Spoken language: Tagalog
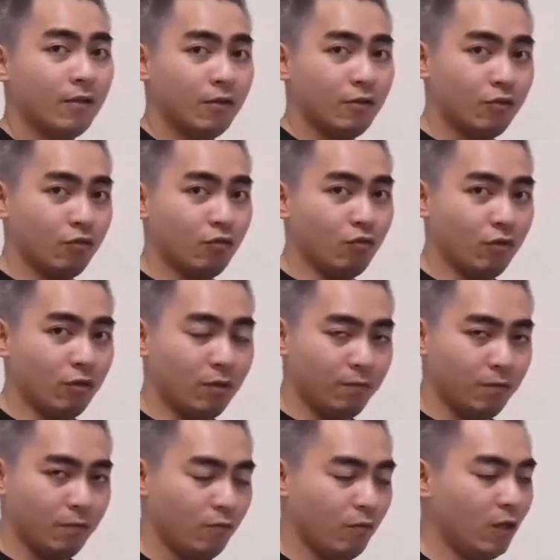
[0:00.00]
So,
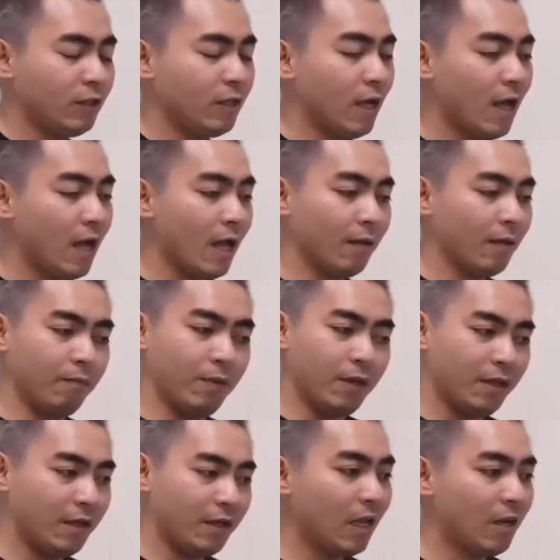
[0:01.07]
nagbubuhat ka nga,
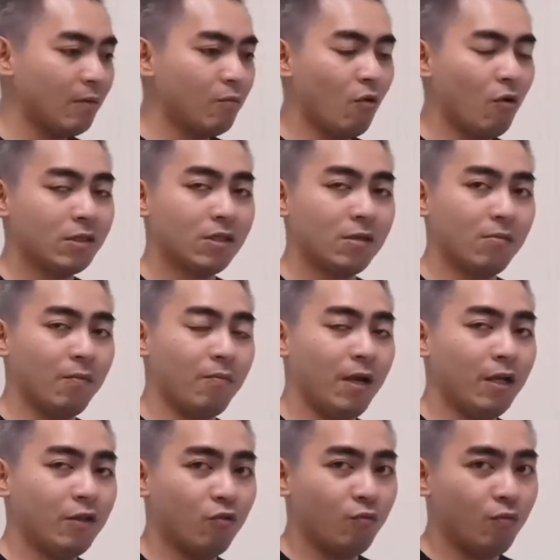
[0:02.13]
binigatan mo kasi
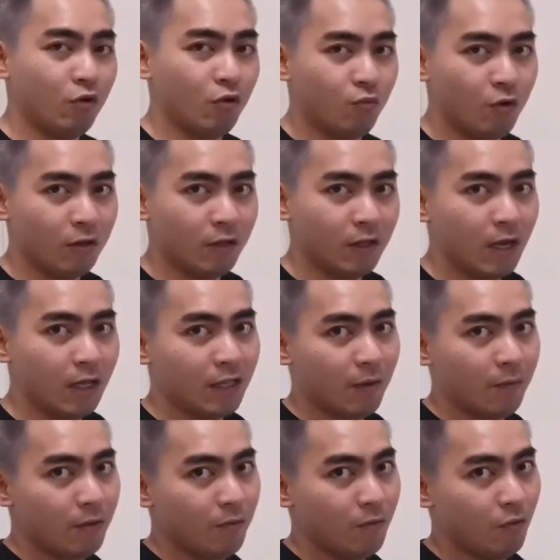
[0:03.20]
mabigat yung binubuhat ng
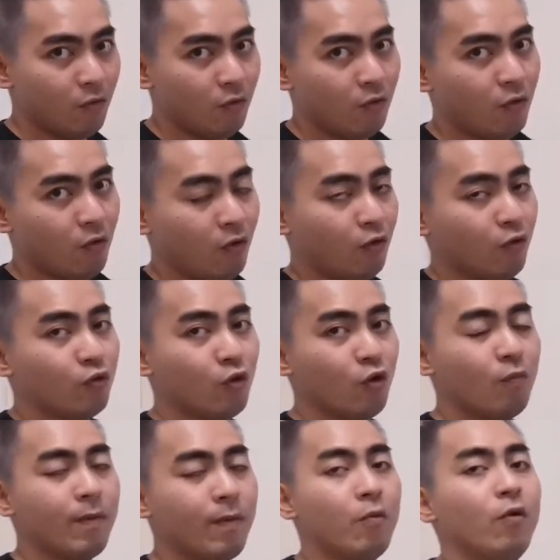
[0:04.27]
katabi mo o yung
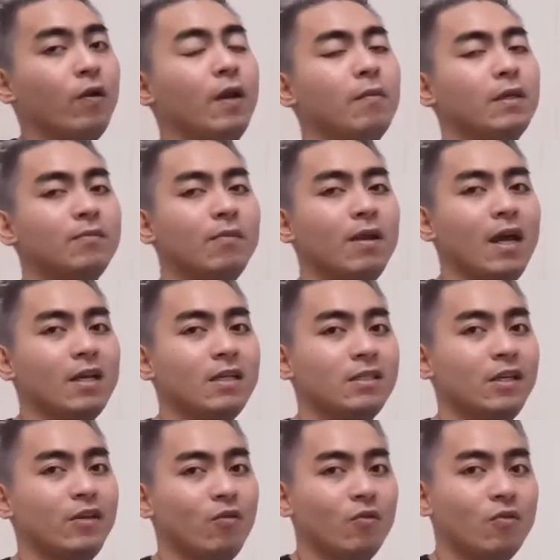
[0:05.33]
tropa mo na mas malakas
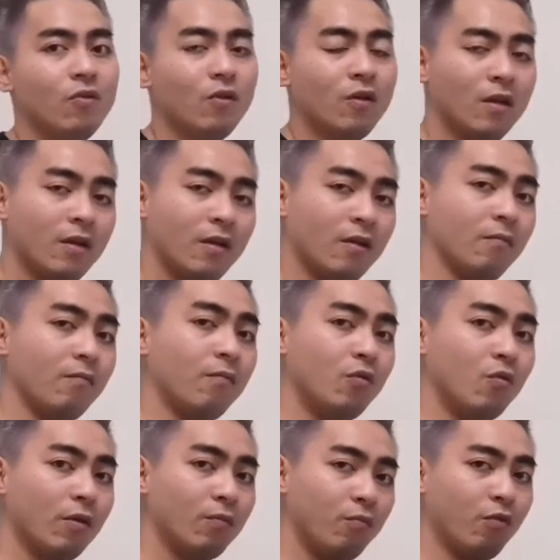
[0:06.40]
sa'yo,
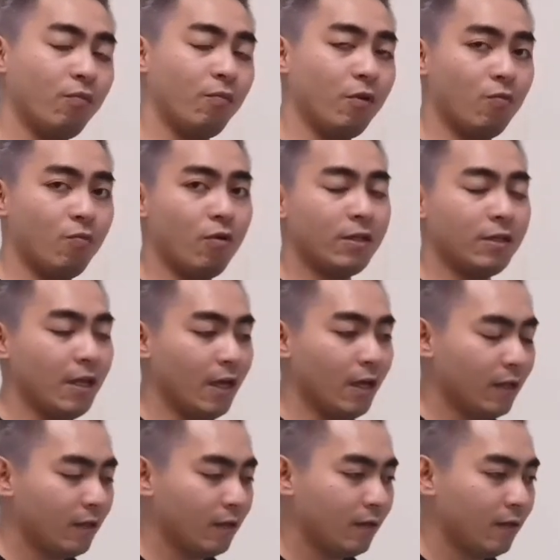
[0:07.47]
binuhat ko yung binubuhat niya.
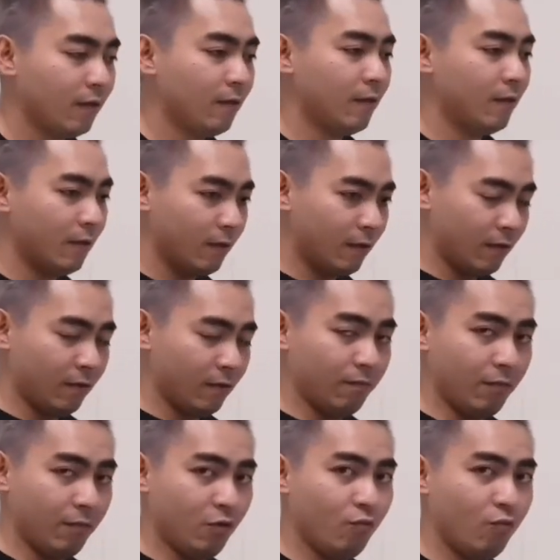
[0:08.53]

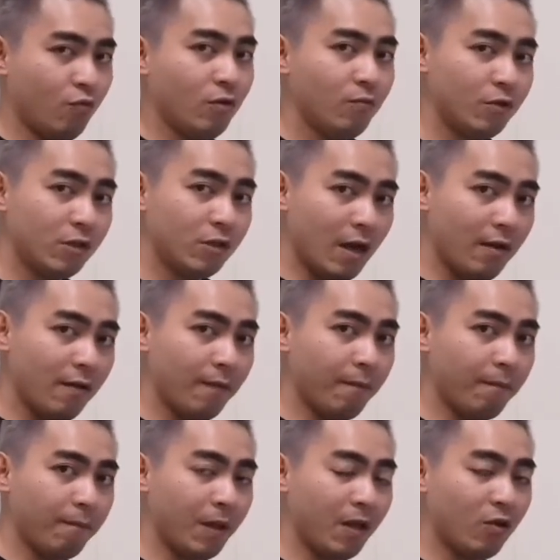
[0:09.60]
Binubuhat mo siya,
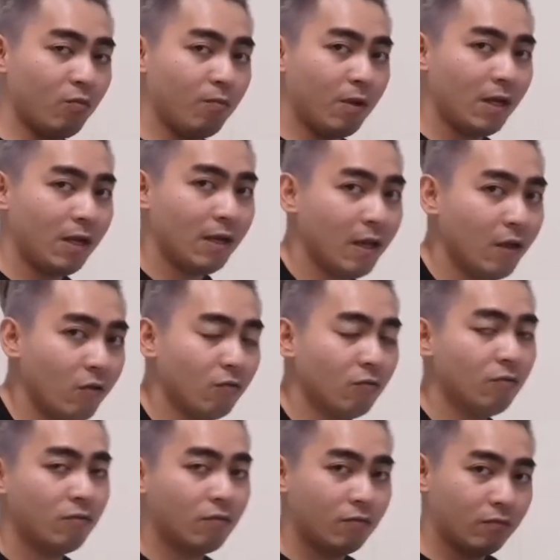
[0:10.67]
pero mali na yung
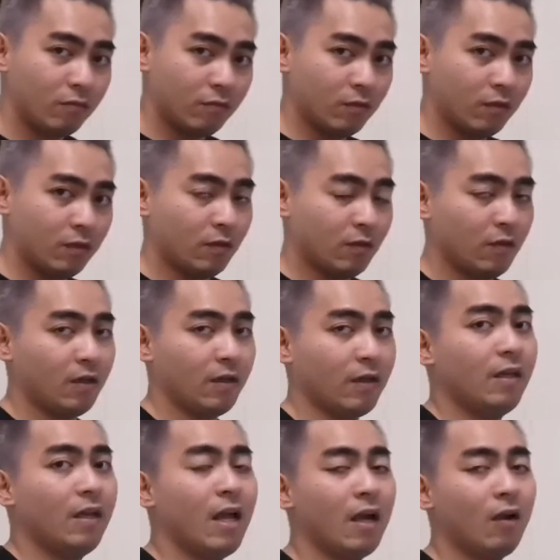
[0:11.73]

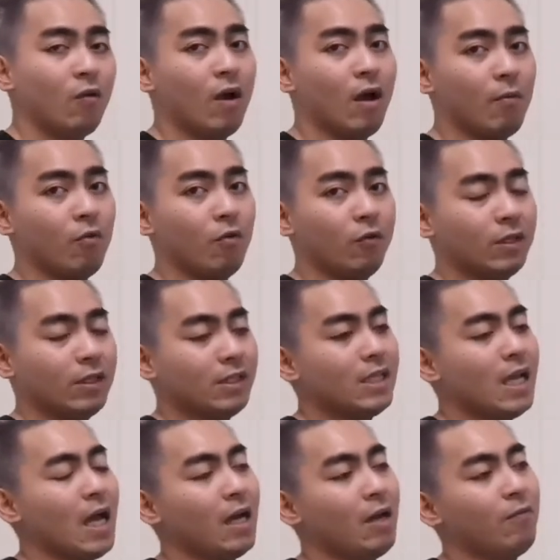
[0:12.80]
ginagawa mo. Nasa
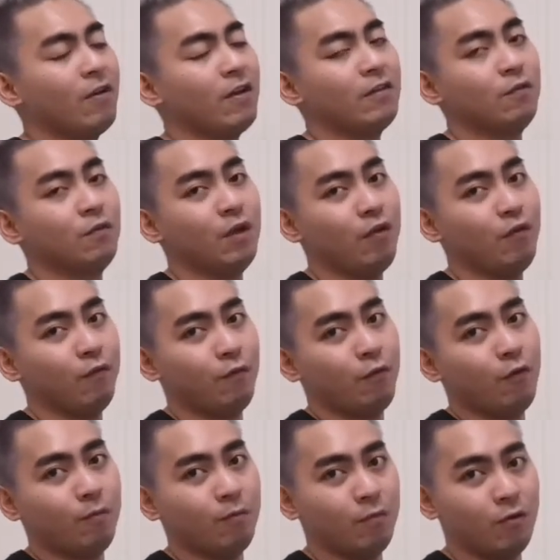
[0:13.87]
sacrifice mo na yung
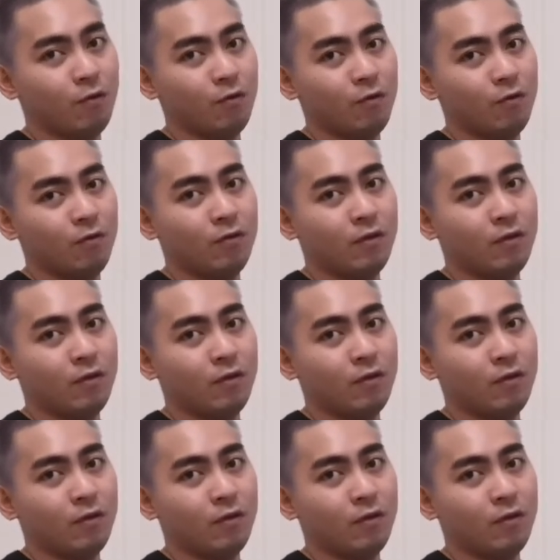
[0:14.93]
form mo,